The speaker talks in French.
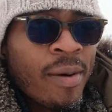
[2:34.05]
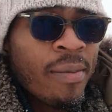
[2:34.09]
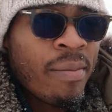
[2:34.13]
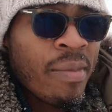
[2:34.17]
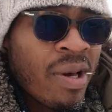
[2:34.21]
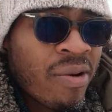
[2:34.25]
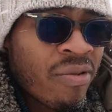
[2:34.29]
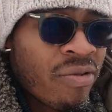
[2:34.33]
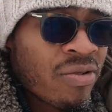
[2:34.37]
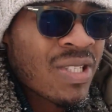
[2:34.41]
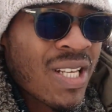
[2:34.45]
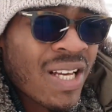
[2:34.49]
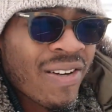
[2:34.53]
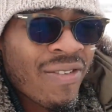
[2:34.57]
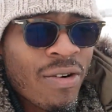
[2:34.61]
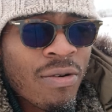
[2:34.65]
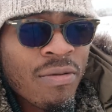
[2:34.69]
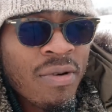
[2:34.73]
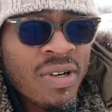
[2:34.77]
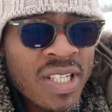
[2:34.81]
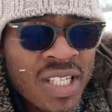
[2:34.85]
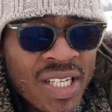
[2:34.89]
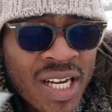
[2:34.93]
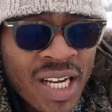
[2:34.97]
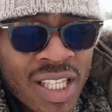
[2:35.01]
Mais vous avez au
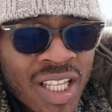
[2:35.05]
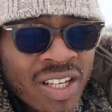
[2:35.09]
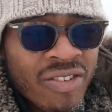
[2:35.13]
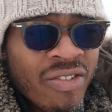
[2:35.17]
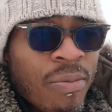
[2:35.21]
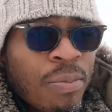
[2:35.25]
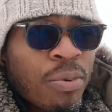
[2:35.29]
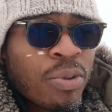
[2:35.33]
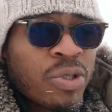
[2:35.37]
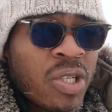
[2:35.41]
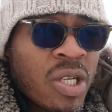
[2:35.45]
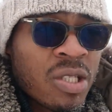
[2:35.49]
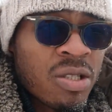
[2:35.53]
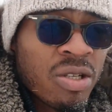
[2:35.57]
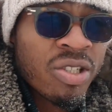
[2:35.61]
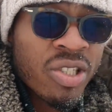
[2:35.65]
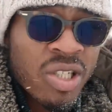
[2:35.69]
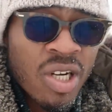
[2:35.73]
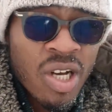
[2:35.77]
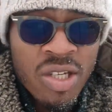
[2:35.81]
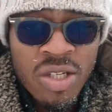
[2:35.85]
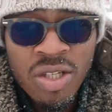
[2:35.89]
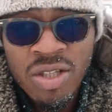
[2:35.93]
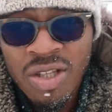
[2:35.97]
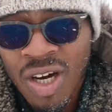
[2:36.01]
moins 80% de
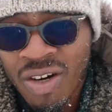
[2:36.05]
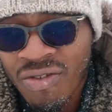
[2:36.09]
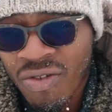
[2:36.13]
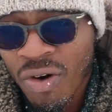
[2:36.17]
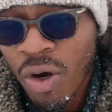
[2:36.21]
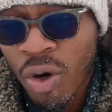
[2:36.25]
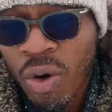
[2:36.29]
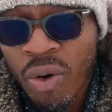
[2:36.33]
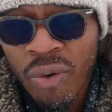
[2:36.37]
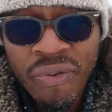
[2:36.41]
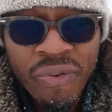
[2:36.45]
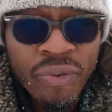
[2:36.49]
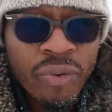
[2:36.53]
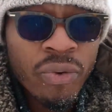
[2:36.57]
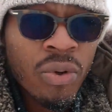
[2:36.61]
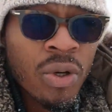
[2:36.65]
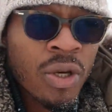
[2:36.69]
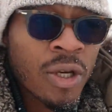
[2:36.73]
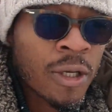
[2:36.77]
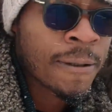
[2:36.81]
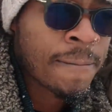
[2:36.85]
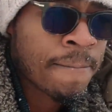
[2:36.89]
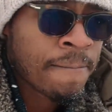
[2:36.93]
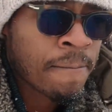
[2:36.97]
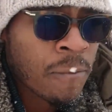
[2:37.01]
chances d'avoir un refus
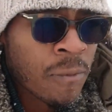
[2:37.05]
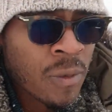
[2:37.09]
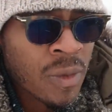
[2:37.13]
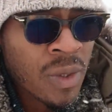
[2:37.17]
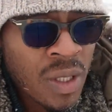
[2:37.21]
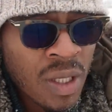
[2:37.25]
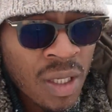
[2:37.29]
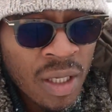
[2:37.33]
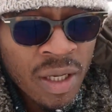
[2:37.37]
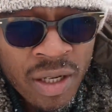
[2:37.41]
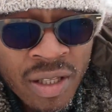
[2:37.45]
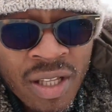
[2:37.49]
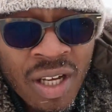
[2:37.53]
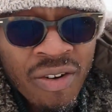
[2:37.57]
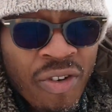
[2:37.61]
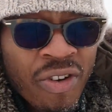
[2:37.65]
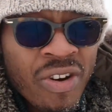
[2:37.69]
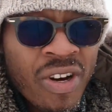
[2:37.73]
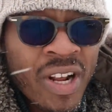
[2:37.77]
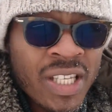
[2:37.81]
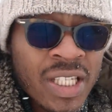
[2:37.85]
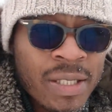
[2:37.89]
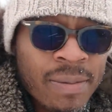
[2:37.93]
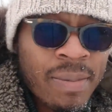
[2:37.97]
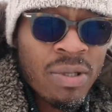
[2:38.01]
que d'avoir
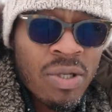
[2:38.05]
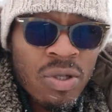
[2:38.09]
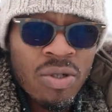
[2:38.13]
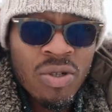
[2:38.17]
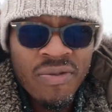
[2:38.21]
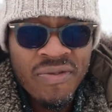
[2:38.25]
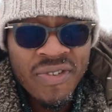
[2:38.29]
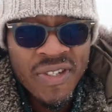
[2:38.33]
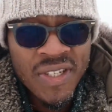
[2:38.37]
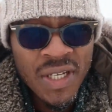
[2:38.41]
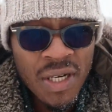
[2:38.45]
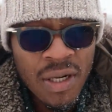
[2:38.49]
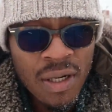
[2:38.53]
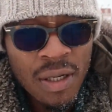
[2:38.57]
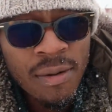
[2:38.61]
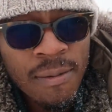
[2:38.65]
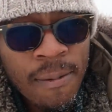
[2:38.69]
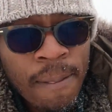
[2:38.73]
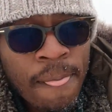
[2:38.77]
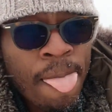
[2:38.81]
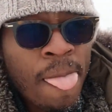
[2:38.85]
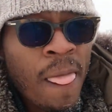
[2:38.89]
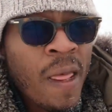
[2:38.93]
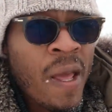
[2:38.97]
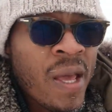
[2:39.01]
une acceptation de visa.
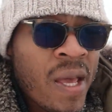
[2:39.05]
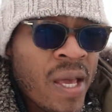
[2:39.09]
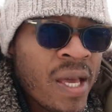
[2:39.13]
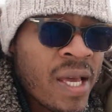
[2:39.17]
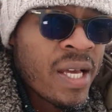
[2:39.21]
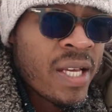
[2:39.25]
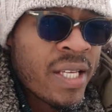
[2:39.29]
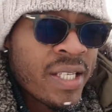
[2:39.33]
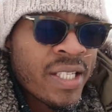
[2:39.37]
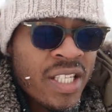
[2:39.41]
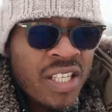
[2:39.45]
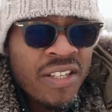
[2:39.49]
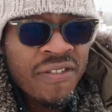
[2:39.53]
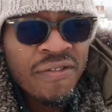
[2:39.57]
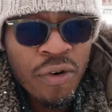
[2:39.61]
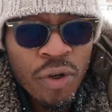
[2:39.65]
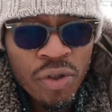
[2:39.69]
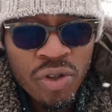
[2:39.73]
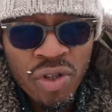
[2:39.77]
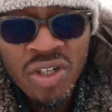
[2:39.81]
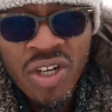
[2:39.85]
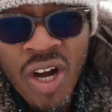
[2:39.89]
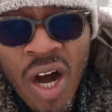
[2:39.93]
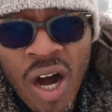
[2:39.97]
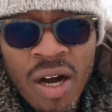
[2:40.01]
Si
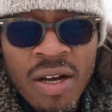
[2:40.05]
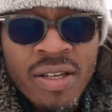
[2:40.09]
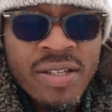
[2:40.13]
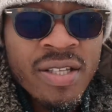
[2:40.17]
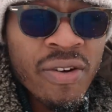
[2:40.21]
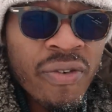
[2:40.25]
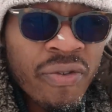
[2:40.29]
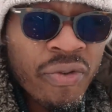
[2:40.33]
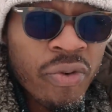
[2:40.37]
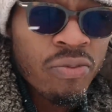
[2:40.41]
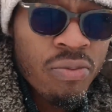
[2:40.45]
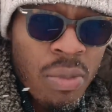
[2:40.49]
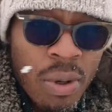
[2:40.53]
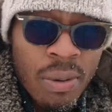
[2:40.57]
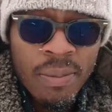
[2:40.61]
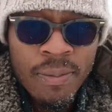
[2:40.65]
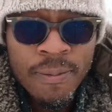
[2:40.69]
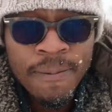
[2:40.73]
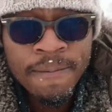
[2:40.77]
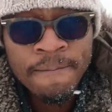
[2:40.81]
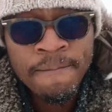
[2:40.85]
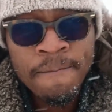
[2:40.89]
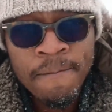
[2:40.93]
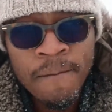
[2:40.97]
votre garant, c'est vous-même